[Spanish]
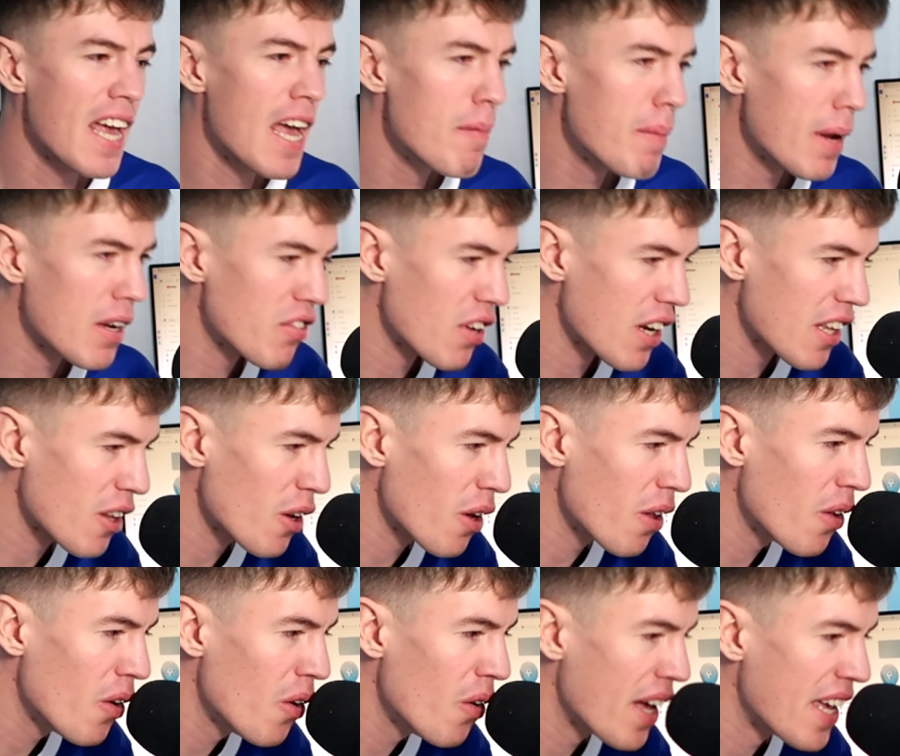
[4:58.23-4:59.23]
pero sobre
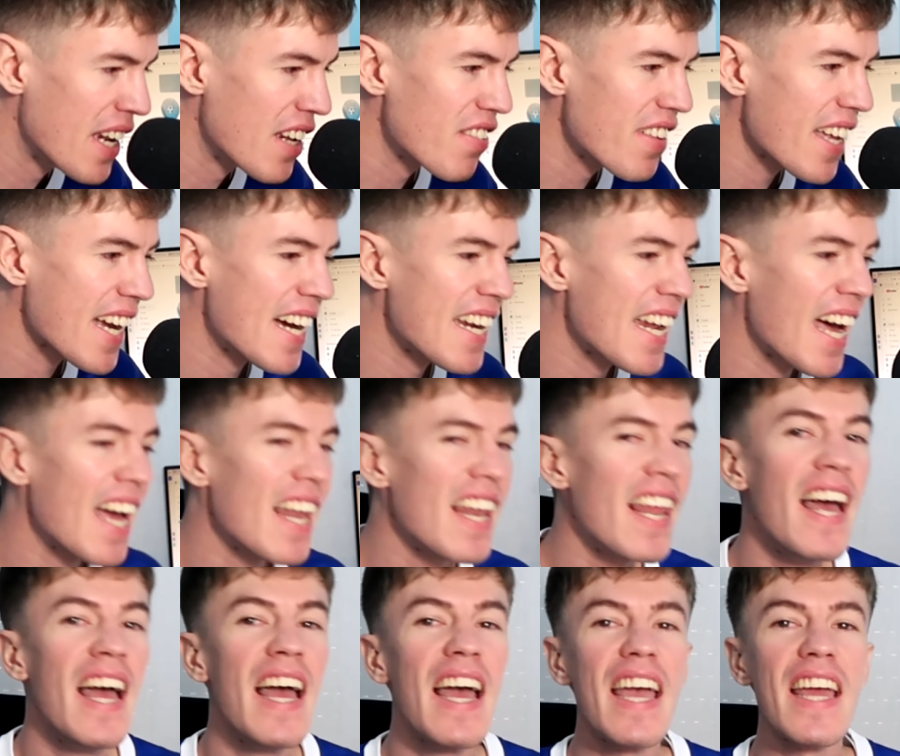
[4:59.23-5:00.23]
todo en este
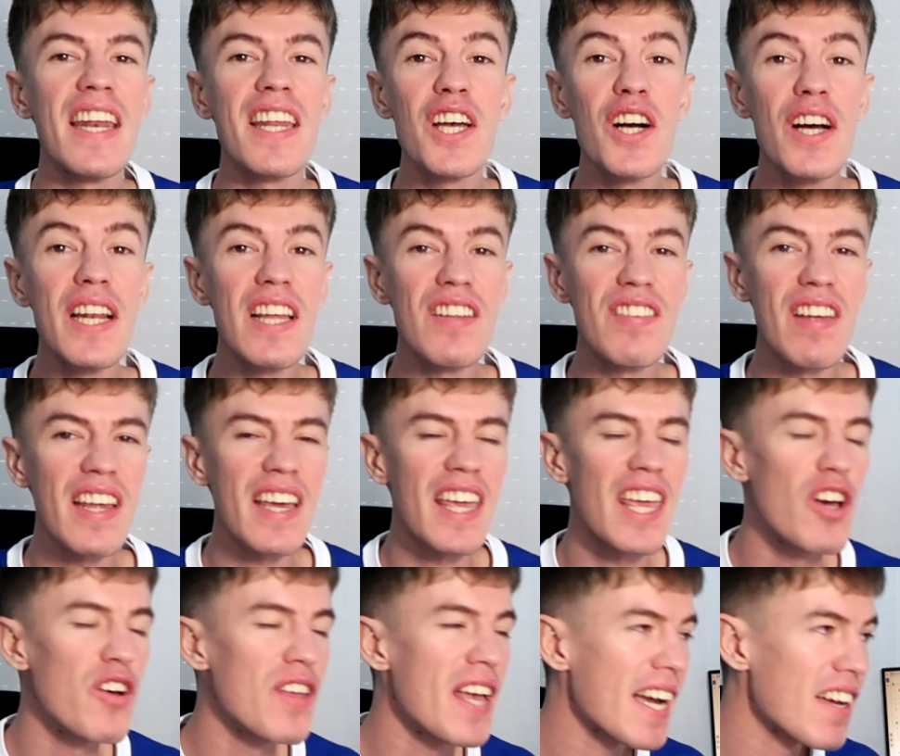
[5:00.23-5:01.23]
canal, en Gol de
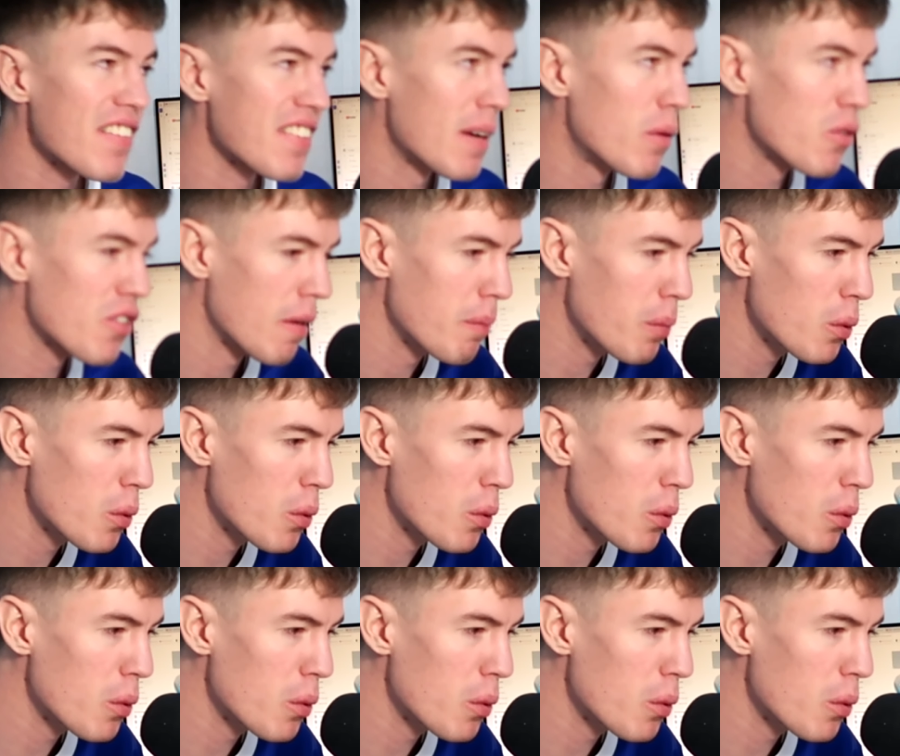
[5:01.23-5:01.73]
Sergio, ya que estamos a